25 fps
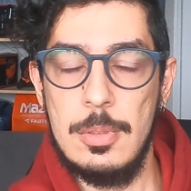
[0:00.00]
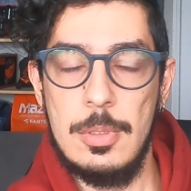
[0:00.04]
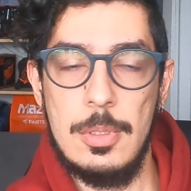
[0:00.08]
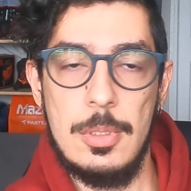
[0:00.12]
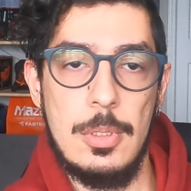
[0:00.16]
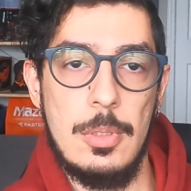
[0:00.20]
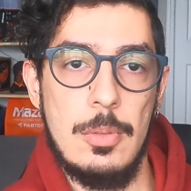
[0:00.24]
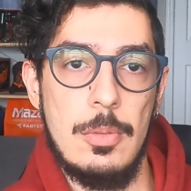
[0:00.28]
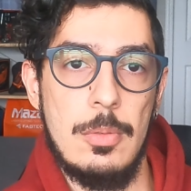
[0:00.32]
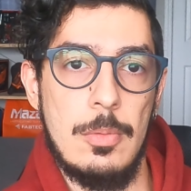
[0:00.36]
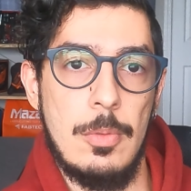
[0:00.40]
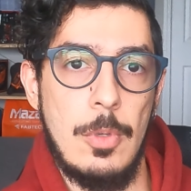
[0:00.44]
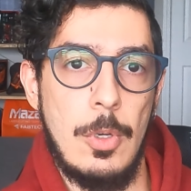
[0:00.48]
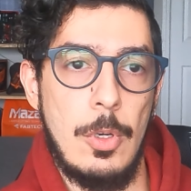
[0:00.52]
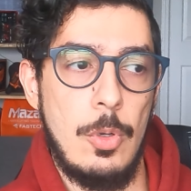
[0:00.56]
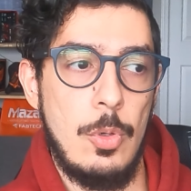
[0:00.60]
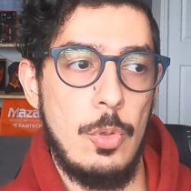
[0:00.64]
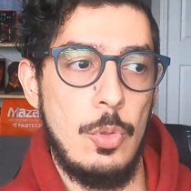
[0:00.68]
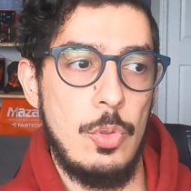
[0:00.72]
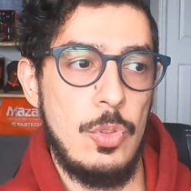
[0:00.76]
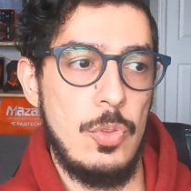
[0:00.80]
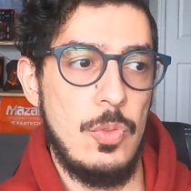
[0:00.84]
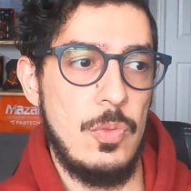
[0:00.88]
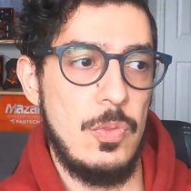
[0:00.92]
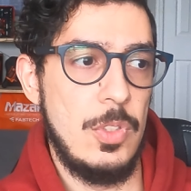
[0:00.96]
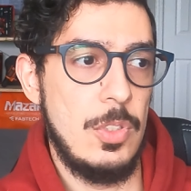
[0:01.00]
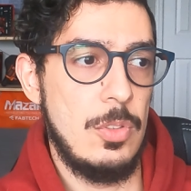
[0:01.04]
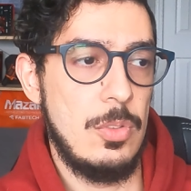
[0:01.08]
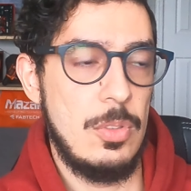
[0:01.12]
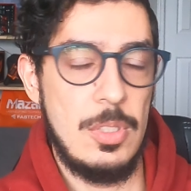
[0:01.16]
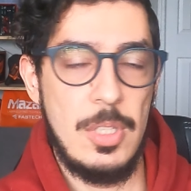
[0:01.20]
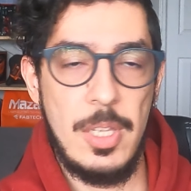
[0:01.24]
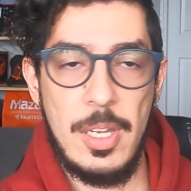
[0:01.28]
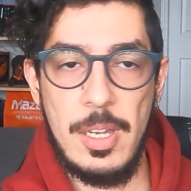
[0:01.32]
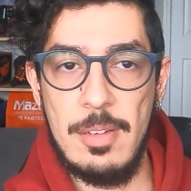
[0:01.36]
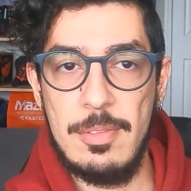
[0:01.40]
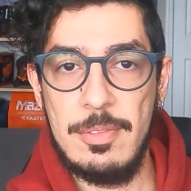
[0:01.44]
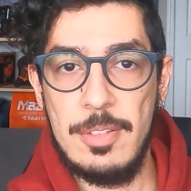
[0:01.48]
Igual os vídeos
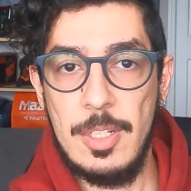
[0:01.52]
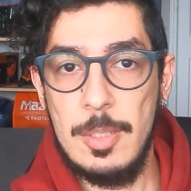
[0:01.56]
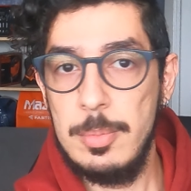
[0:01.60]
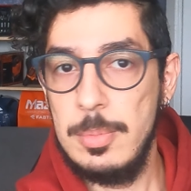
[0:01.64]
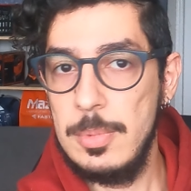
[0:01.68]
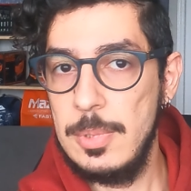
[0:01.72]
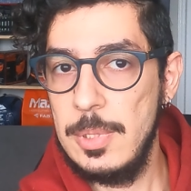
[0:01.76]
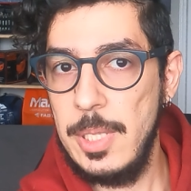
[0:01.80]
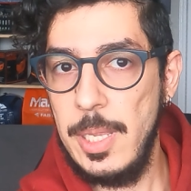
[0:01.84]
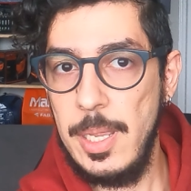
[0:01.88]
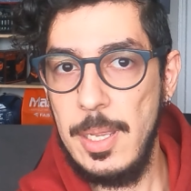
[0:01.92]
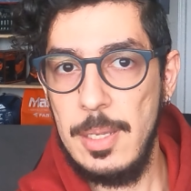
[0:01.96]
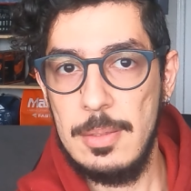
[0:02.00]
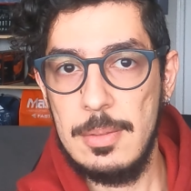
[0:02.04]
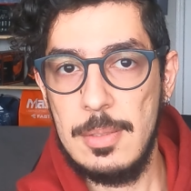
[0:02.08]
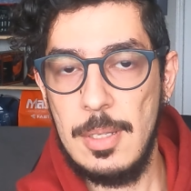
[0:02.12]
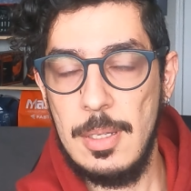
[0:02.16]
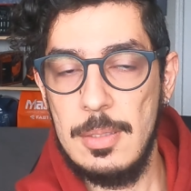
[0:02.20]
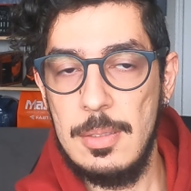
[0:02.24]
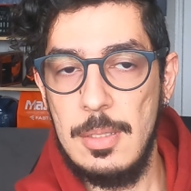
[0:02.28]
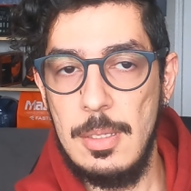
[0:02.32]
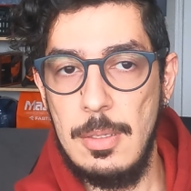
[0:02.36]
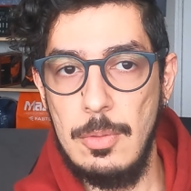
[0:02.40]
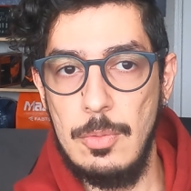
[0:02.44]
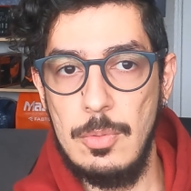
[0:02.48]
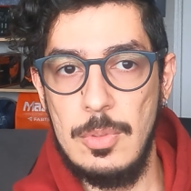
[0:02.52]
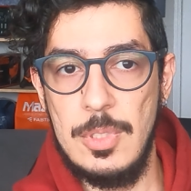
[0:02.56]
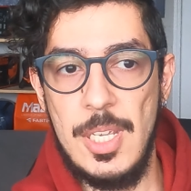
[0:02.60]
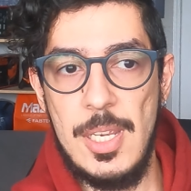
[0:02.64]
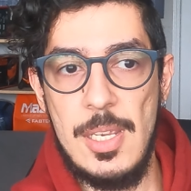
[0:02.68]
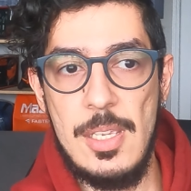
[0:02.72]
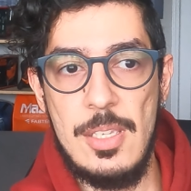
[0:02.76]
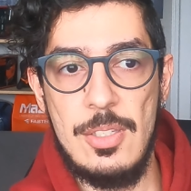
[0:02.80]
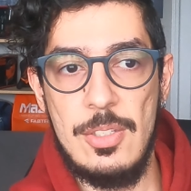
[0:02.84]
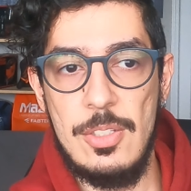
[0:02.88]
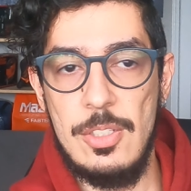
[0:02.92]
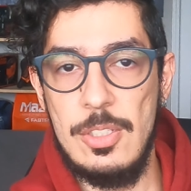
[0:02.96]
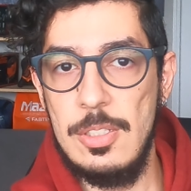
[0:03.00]
da Fabtech tá dando
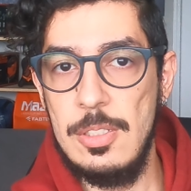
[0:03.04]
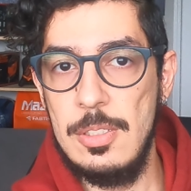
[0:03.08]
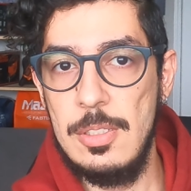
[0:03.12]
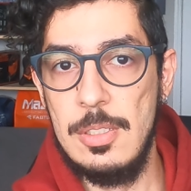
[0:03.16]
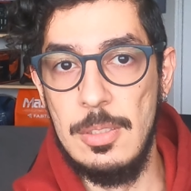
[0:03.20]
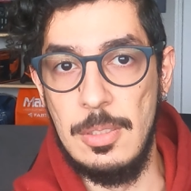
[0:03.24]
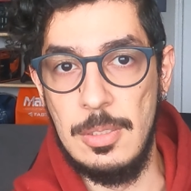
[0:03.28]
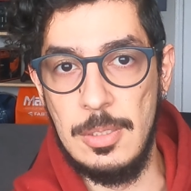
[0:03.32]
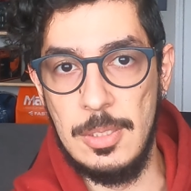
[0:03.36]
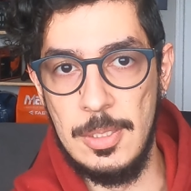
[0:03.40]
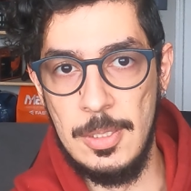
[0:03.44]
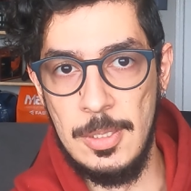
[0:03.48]
10 GB.